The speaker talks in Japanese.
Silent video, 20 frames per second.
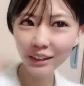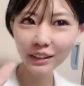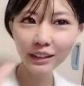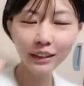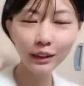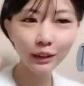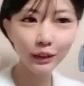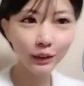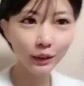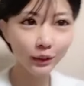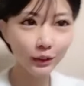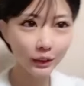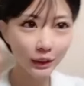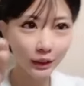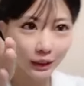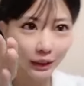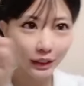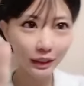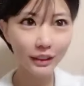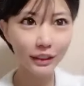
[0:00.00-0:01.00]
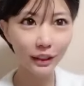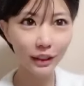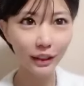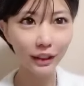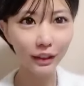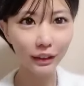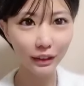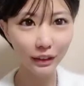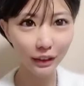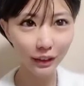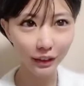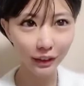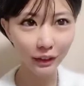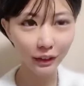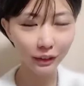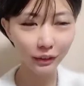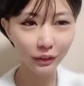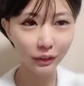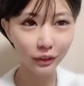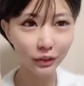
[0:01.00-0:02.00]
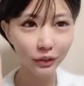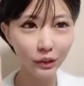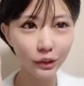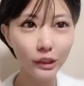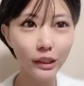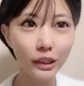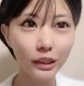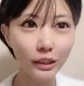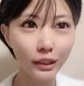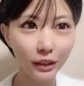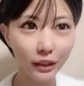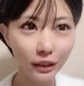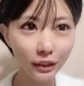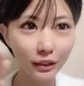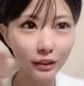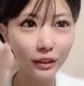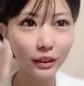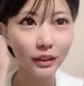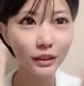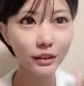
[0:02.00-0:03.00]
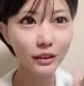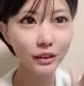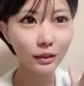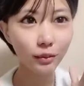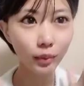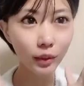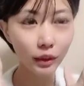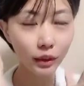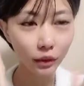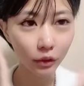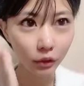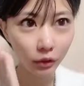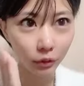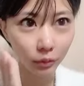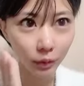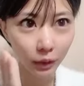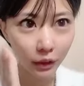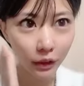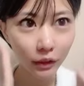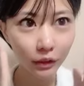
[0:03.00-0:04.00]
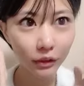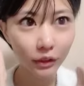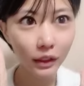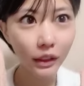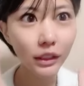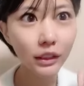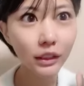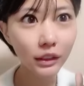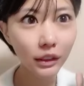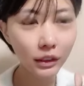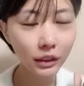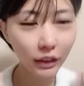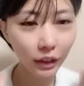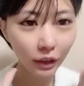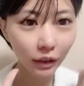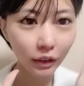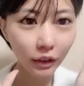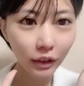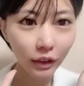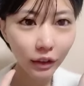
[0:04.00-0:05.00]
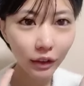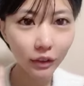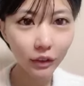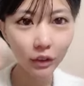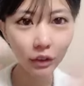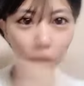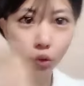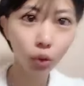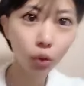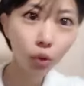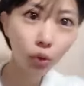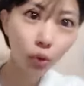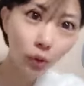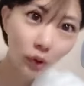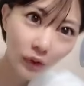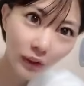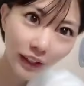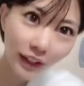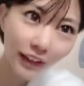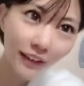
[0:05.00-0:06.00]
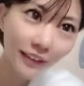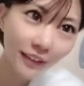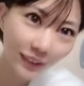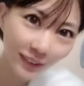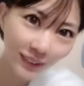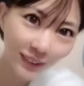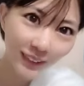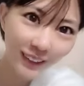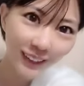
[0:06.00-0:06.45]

なんかステージがあってこうステージねステージでみんなの方向いてる私たちねでここにあんの